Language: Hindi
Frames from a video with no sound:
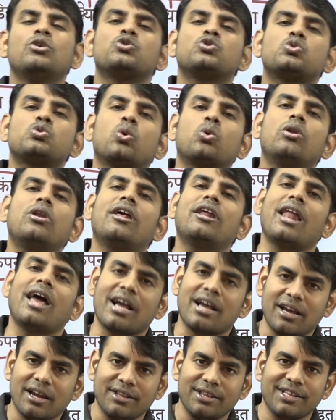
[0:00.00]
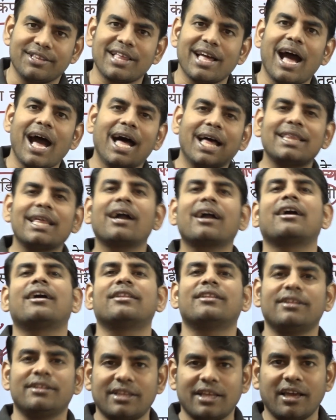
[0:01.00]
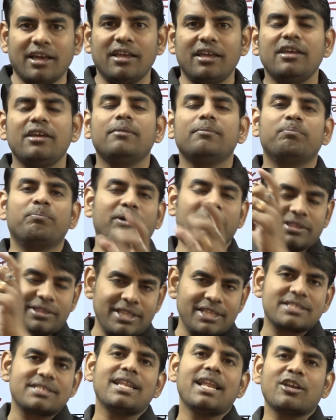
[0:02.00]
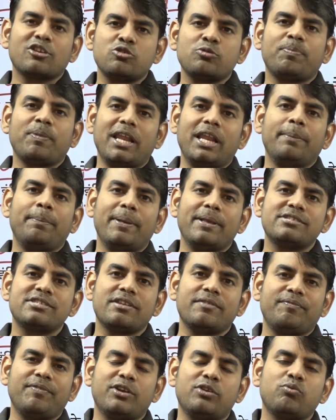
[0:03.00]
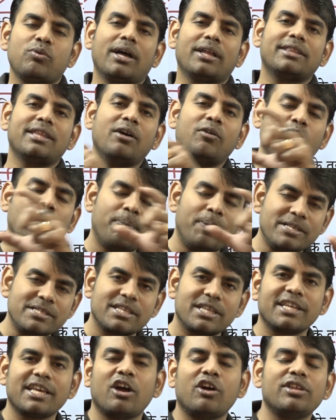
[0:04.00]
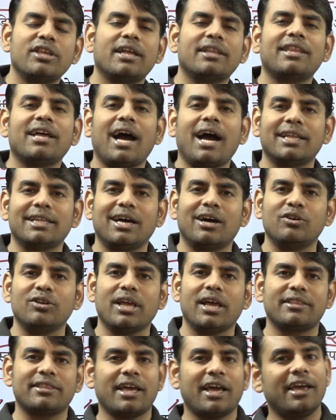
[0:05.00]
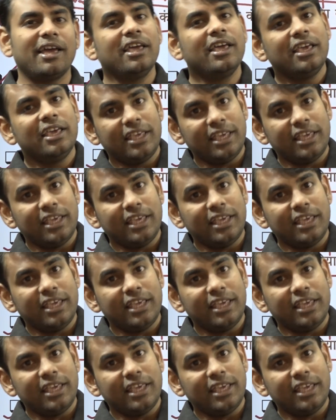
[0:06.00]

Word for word: सोलह लाख कर देता है आधा कर देता है बत्तीस लाख जो पहले पेंशन फिट हुआ था वो पेंशन क्या हो जाता है आधा हो जाता है